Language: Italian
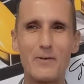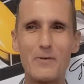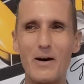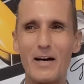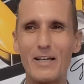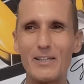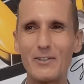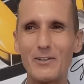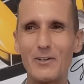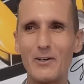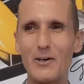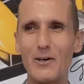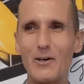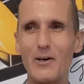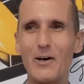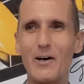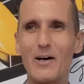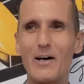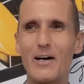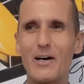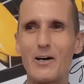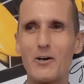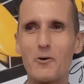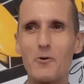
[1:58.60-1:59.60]
quando,
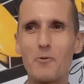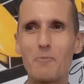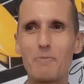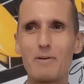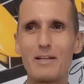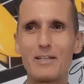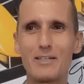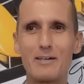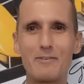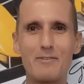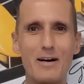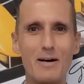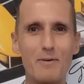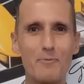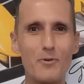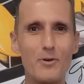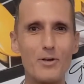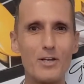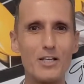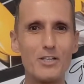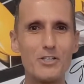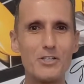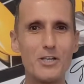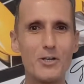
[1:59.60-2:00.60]
completavamo
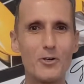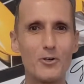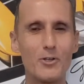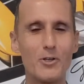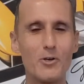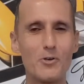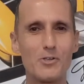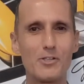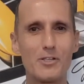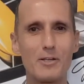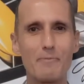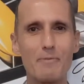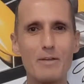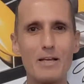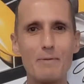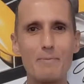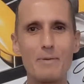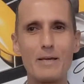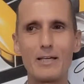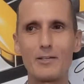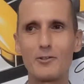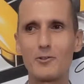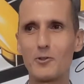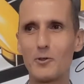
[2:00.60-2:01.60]
il giro dello
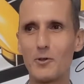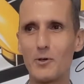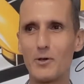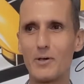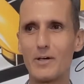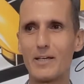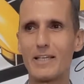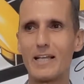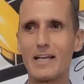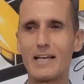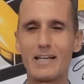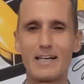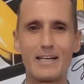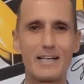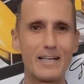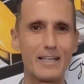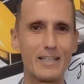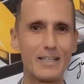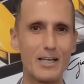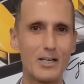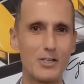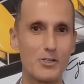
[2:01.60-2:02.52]
stabilimento e della, e della